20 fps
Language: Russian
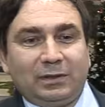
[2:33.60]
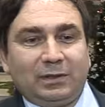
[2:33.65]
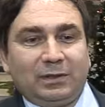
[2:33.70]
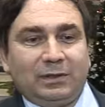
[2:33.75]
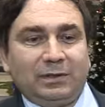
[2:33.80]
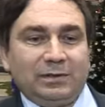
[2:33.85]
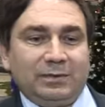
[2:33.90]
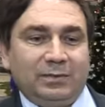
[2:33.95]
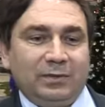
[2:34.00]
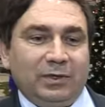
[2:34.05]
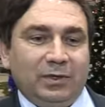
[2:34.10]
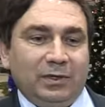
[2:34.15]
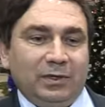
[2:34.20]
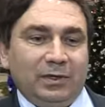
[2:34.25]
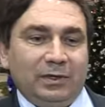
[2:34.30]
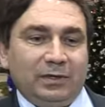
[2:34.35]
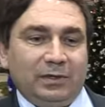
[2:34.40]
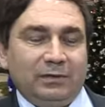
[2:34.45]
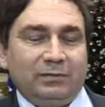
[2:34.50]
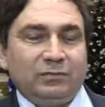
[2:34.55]
это
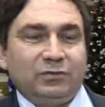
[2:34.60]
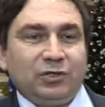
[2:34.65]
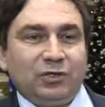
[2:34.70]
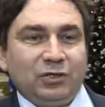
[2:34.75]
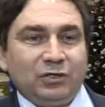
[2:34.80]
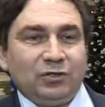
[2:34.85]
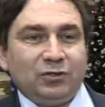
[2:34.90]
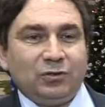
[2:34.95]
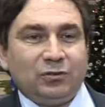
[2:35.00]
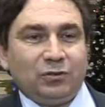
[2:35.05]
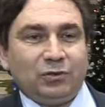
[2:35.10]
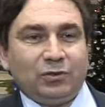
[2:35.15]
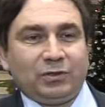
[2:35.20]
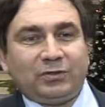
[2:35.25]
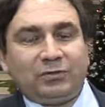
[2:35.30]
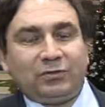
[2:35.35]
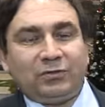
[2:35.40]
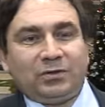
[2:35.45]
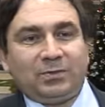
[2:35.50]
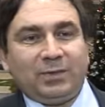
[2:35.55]
изменение и в жилищный
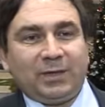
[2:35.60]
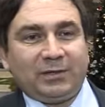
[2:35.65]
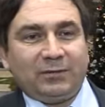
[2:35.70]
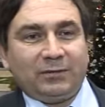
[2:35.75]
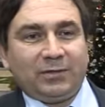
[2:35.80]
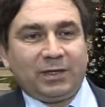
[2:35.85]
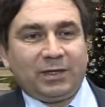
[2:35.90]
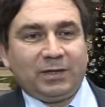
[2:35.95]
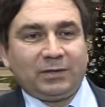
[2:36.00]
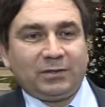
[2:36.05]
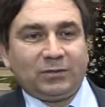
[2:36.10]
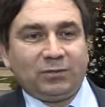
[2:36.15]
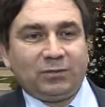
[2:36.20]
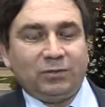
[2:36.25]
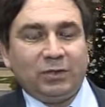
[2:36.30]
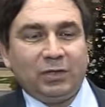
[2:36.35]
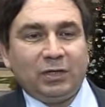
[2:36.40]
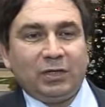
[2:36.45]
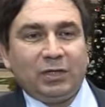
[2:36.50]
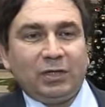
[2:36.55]
кодекс, то есть пятый федеральный
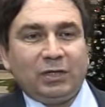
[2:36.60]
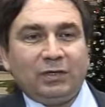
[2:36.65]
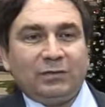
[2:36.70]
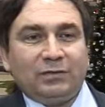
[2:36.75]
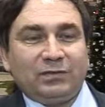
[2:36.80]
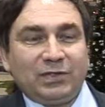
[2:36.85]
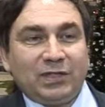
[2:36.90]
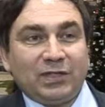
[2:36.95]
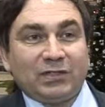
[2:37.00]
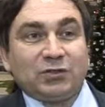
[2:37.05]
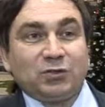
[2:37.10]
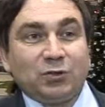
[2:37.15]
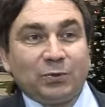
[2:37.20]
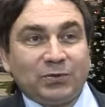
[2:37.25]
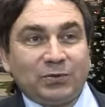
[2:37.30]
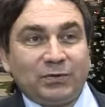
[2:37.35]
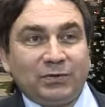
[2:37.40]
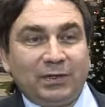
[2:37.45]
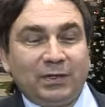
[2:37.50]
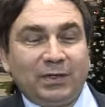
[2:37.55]
закон, все
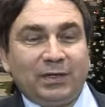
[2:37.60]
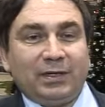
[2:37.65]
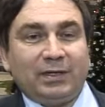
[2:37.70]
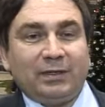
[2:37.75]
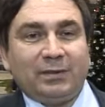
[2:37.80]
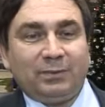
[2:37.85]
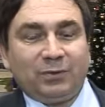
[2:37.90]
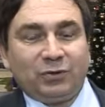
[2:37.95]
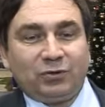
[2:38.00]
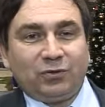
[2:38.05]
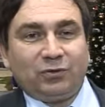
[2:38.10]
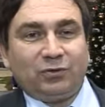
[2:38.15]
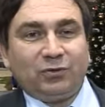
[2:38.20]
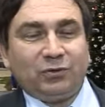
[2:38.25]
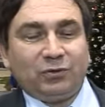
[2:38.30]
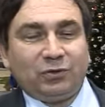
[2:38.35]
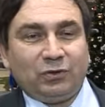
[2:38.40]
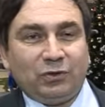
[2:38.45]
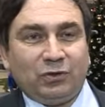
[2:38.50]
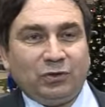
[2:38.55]
собственники,
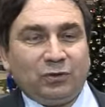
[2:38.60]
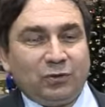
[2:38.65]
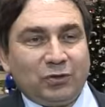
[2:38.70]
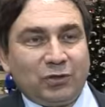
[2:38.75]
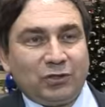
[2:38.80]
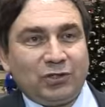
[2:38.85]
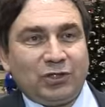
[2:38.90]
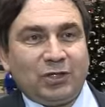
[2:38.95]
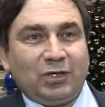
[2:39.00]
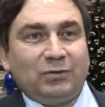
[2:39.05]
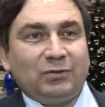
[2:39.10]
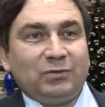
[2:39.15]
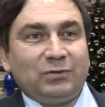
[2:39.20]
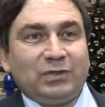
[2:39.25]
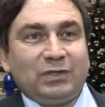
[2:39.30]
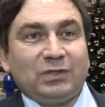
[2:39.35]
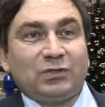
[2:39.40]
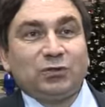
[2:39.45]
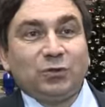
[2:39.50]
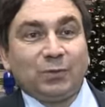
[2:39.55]
подчеркиваю, не только жители, но
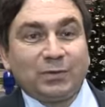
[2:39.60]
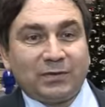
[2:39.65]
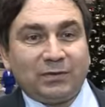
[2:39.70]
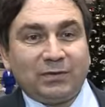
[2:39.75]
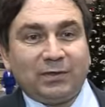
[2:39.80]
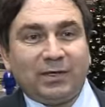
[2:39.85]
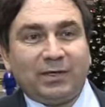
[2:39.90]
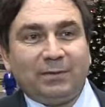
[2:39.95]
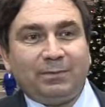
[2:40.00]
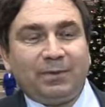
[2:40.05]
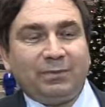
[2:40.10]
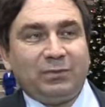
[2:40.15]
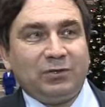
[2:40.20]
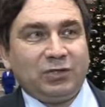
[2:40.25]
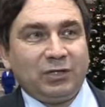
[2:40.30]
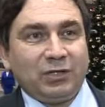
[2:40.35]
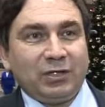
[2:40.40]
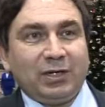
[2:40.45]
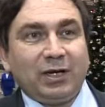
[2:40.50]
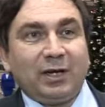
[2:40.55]
все собственники
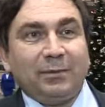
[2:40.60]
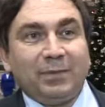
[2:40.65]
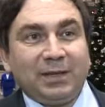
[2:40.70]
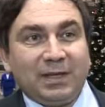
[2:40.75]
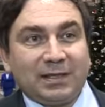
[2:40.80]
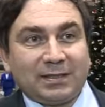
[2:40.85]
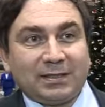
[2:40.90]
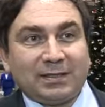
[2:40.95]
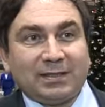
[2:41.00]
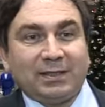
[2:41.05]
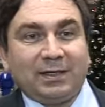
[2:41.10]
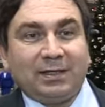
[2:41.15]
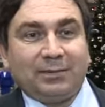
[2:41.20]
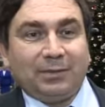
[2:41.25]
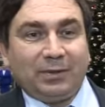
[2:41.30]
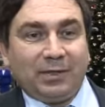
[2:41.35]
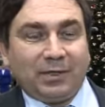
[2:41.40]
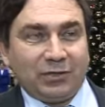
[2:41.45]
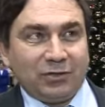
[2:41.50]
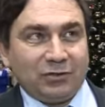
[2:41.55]
помещений обязаны
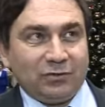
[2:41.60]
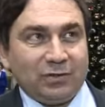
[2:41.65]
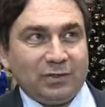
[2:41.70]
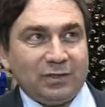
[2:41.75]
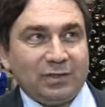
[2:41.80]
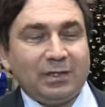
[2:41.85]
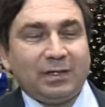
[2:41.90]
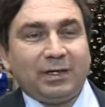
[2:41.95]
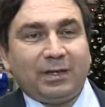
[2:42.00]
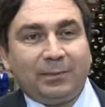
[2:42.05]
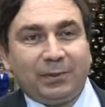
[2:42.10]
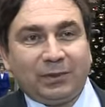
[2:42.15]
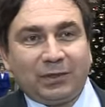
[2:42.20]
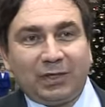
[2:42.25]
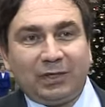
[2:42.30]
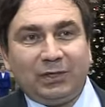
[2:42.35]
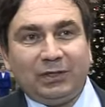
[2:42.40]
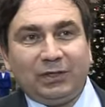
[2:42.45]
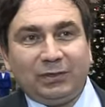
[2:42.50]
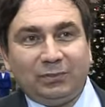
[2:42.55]
оплачивать
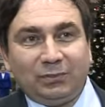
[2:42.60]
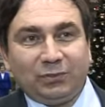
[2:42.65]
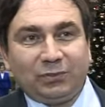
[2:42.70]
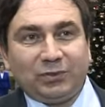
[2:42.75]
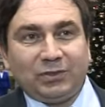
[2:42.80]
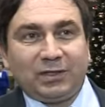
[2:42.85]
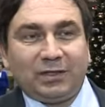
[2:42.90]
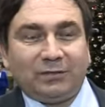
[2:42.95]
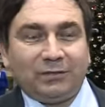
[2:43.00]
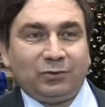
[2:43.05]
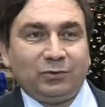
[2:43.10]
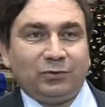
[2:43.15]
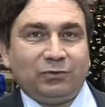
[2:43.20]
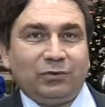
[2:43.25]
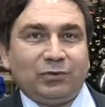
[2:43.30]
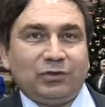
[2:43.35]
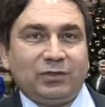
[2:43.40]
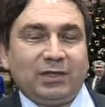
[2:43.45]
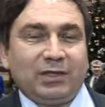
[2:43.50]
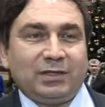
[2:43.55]
капитальный ремонт. Ставка
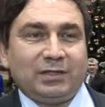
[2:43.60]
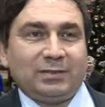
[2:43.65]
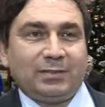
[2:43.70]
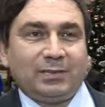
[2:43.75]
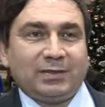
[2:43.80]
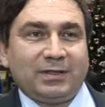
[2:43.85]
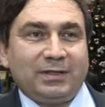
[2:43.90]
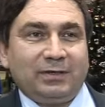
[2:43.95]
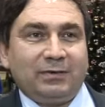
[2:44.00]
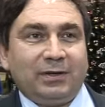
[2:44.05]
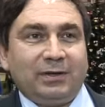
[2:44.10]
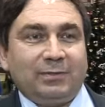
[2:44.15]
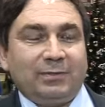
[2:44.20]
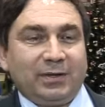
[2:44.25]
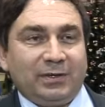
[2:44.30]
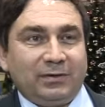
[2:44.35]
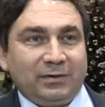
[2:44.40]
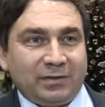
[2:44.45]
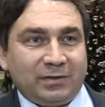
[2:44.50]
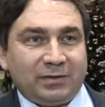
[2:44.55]
утверждается постановлением
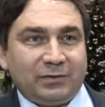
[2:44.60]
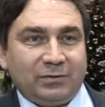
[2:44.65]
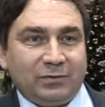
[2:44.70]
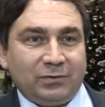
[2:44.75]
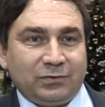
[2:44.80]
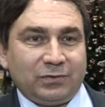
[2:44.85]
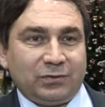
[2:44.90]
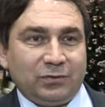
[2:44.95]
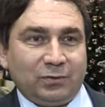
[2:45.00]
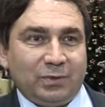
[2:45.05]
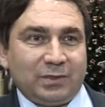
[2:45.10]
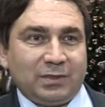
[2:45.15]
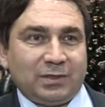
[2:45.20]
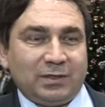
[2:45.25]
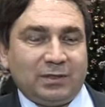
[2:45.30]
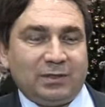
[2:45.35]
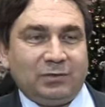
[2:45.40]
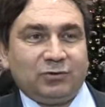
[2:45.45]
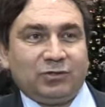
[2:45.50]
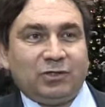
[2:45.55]
правительства Свердловской
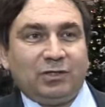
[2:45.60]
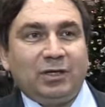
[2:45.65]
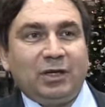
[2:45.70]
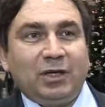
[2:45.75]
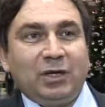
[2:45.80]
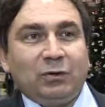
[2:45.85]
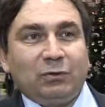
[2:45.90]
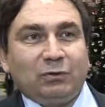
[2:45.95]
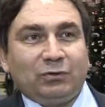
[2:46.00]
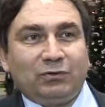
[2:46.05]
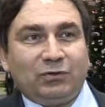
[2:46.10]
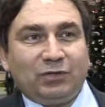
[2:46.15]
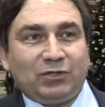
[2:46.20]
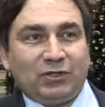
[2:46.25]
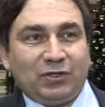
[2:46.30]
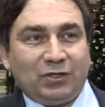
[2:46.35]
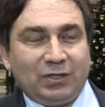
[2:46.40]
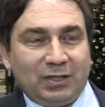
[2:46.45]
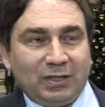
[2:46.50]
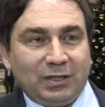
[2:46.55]
области, она уже
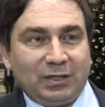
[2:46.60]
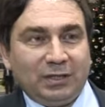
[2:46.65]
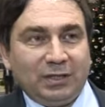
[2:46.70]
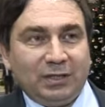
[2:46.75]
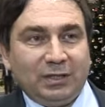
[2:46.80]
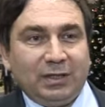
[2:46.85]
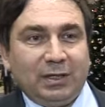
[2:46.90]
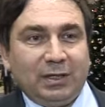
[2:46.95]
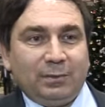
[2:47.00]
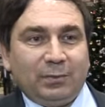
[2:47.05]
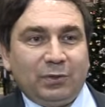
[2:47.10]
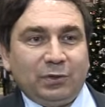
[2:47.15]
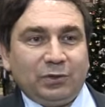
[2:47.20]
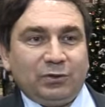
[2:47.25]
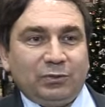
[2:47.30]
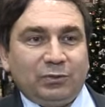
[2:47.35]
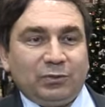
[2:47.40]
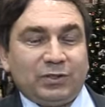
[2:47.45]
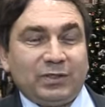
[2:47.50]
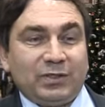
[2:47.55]
утверждена.
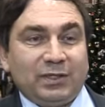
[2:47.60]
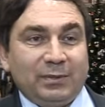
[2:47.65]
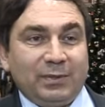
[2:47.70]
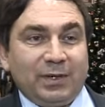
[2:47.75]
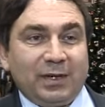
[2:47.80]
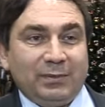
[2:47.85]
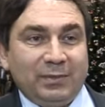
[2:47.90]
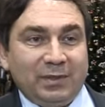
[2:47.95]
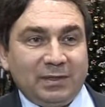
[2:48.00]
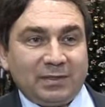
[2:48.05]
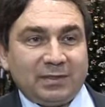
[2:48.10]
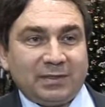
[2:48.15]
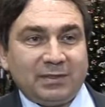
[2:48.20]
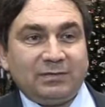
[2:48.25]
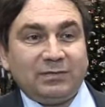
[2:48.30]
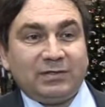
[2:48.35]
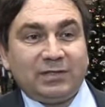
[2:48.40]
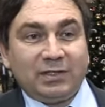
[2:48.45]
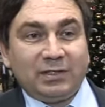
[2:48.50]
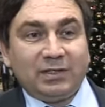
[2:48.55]
Поэтому с ноября месяца
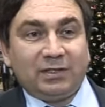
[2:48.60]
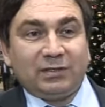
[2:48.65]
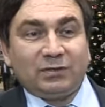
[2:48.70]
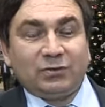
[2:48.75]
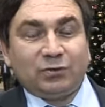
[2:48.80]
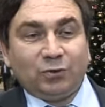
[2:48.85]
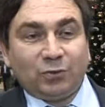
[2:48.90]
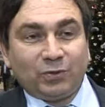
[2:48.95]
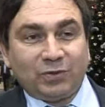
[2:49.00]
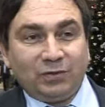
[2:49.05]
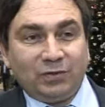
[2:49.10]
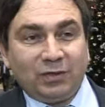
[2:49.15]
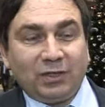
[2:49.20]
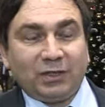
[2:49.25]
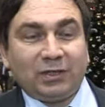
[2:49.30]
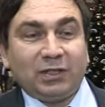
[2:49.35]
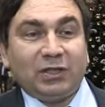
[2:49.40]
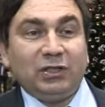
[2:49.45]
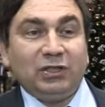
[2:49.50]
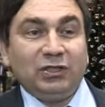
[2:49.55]
все
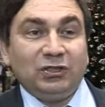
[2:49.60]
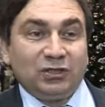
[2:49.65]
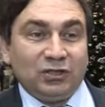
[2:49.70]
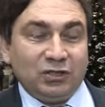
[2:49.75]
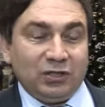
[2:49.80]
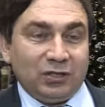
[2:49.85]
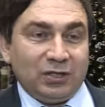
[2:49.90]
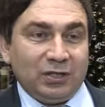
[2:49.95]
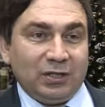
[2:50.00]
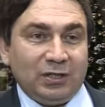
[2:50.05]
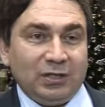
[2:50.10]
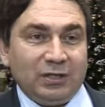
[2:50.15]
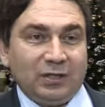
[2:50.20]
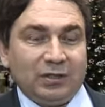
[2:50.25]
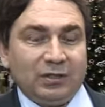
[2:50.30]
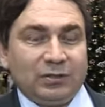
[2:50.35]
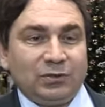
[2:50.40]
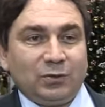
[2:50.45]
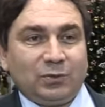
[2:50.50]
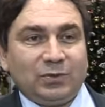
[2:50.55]
собственники, это и жители,
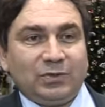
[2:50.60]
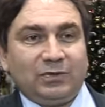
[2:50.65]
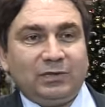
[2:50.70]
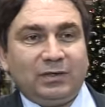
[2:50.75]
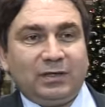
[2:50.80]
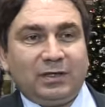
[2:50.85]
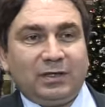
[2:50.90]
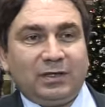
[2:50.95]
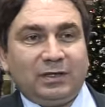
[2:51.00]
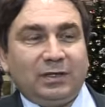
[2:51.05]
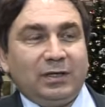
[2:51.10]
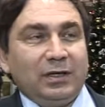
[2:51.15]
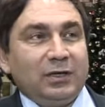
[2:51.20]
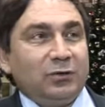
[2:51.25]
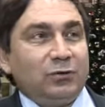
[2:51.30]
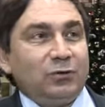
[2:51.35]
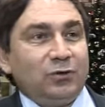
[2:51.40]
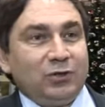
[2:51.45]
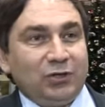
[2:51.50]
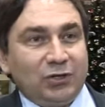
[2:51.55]
и собственники,
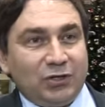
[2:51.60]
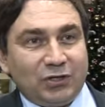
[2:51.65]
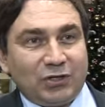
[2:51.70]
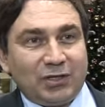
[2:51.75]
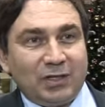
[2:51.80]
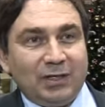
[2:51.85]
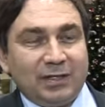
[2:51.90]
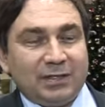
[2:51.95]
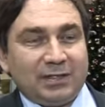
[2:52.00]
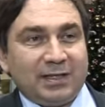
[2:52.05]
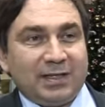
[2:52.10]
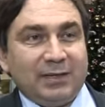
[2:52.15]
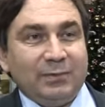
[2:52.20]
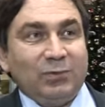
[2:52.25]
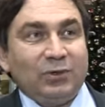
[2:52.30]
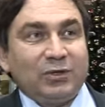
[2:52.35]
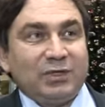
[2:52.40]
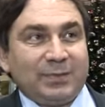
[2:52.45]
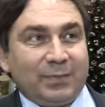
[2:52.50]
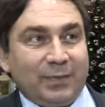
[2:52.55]
юридические лица, и
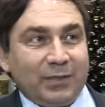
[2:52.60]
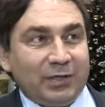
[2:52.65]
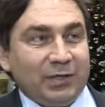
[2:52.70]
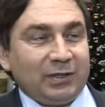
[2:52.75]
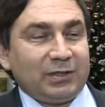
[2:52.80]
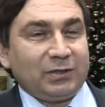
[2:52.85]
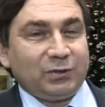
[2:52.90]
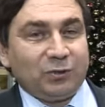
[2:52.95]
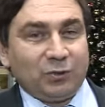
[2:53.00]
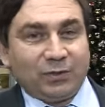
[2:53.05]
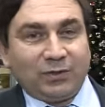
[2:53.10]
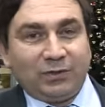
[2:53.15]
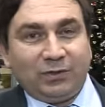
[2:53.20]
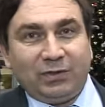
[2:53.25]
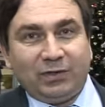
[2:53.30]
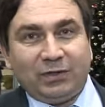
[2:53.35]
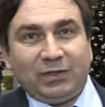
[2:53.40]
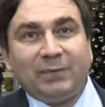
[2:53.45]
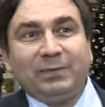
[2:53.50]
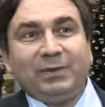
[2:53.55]
муниципалитет, как
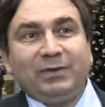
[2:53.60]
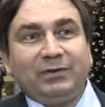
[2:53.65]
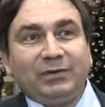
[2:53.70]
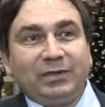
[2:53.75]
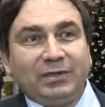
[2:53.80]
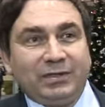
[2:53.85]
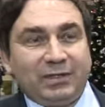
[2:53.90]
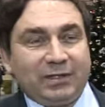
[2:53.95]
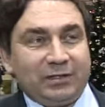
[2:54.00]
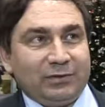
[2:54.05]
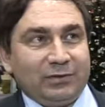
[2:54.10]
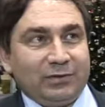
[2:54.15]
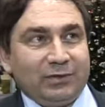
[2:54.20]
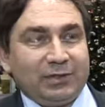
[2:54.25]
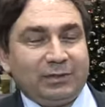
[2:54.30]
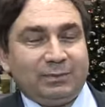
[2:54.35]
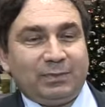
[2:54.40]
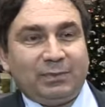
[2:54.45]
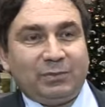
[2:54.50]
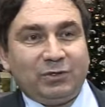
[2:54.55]
собственник
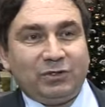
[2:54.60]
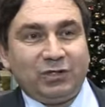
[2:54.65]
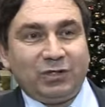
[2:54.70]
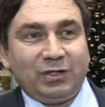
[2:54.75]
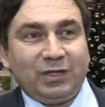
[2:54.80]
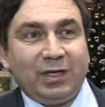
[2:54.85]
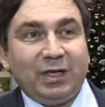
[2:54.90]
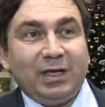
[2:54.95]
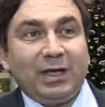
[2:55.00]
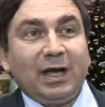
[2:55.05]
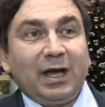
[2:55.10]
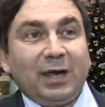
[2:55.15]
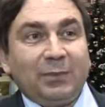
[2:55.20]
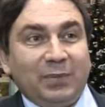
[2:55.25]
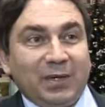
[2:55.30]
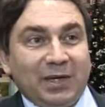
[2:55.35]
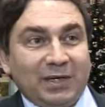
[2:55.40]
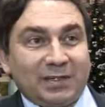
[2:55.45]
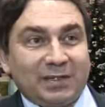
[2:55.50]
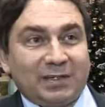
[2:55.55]
неприватизированных помещений,
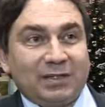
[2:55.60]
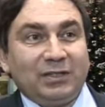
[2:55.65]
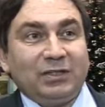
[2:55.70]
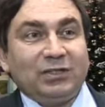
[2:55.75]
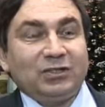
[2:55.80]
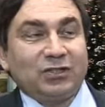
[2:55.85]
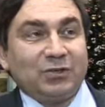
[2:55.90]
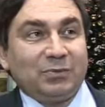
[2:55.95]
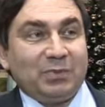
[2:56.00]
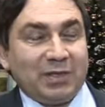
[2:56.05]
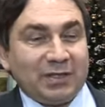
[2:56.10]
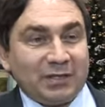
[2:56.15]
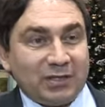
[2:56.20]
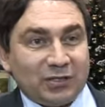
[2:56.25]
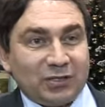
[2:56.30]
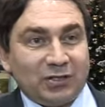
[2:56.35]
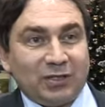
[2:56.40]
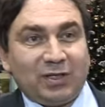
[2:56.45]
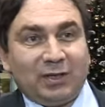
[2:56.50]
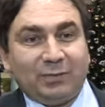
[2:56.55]
обязаны
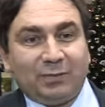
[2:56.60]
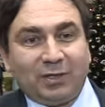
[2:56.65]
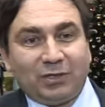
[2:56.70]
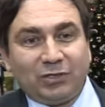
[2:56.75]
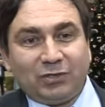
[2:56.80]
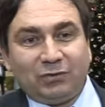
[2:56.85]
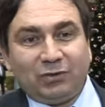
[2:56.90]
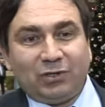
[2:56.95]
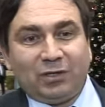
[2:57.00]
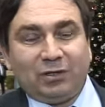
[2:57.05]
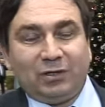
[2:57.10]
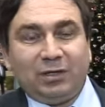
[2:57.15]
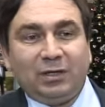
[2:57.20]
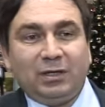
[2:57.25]
ежемесячно оплачивать